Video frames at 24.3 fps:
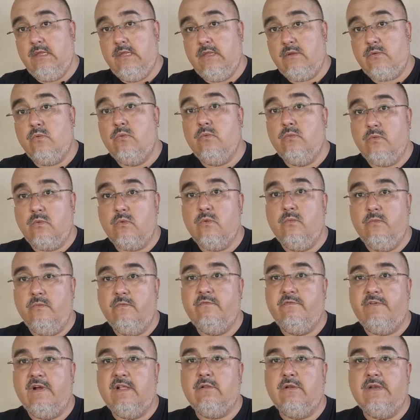e com, com,
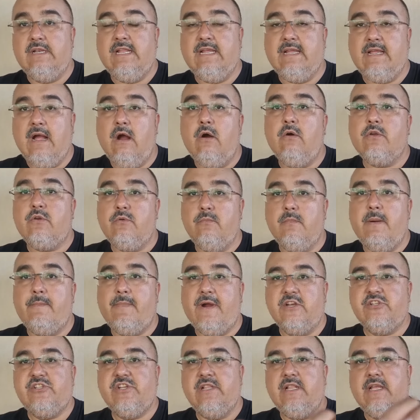um valor legal, com uma
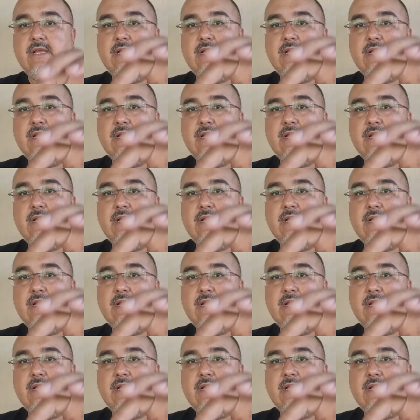margem